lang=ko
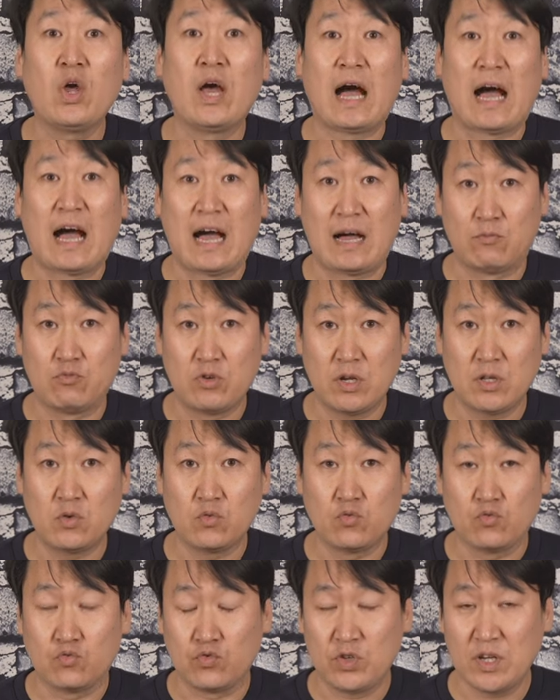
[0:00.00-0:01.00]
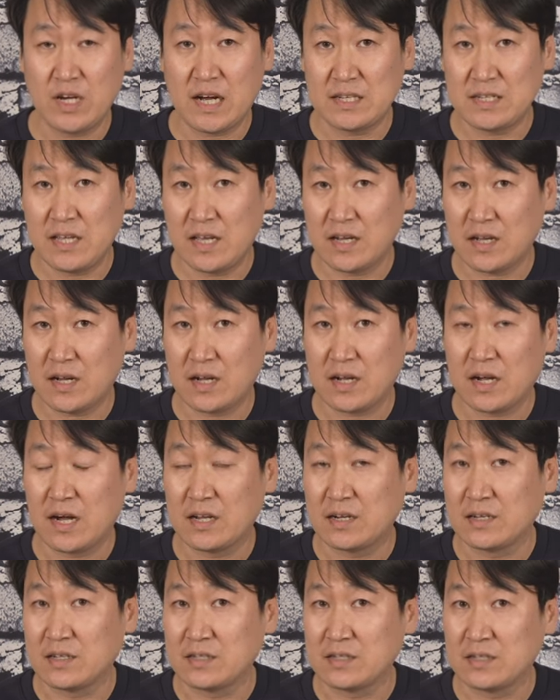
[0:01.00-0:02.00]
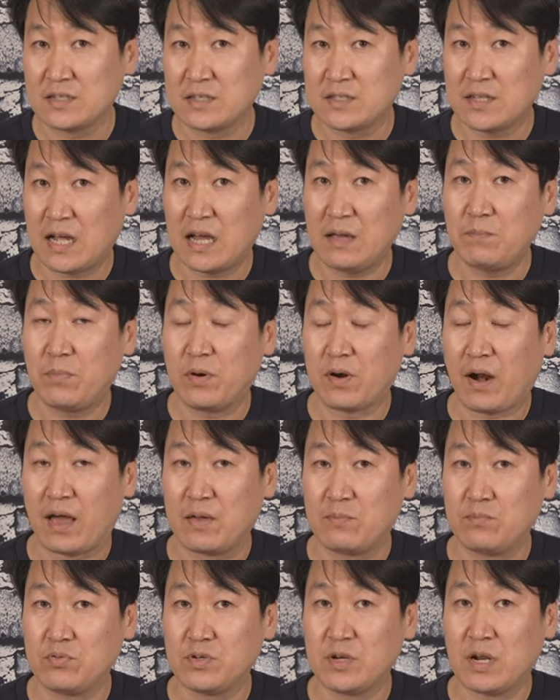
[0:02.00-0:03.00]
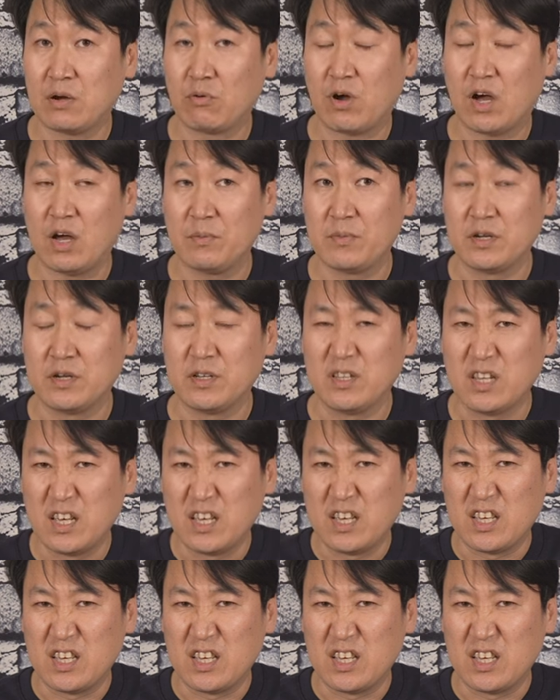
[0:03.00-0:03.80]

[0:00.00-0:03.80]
아무래도 우리가 생각하는 스나이퍼 라이플이라고 하면은